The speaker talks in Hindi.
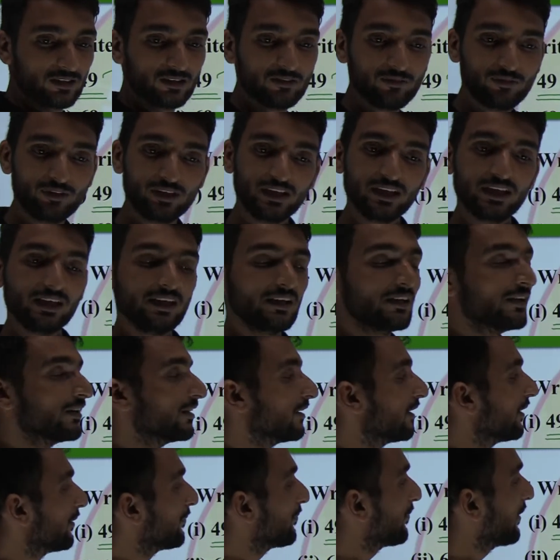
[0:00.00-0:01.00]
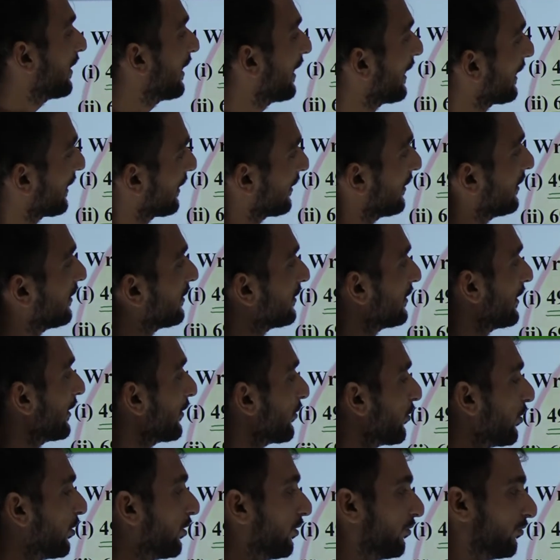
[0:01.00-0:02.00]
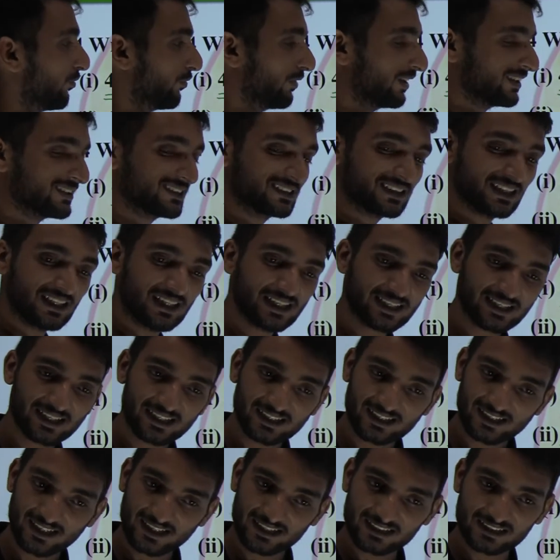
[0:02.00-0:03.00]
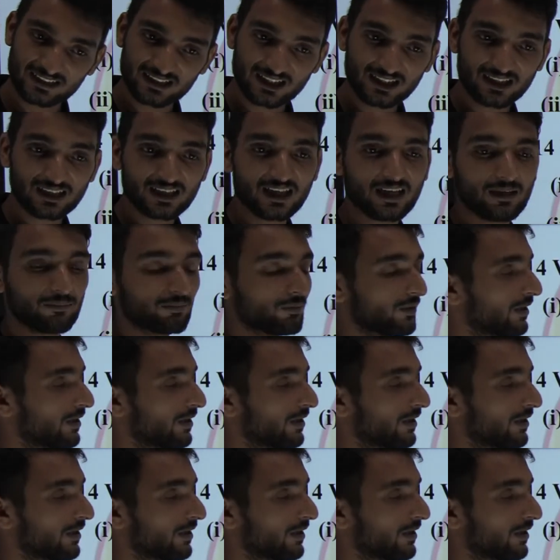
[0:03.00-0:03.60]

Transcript: वी ट्रिपल आई देखो वन से लेके टेन तक का आप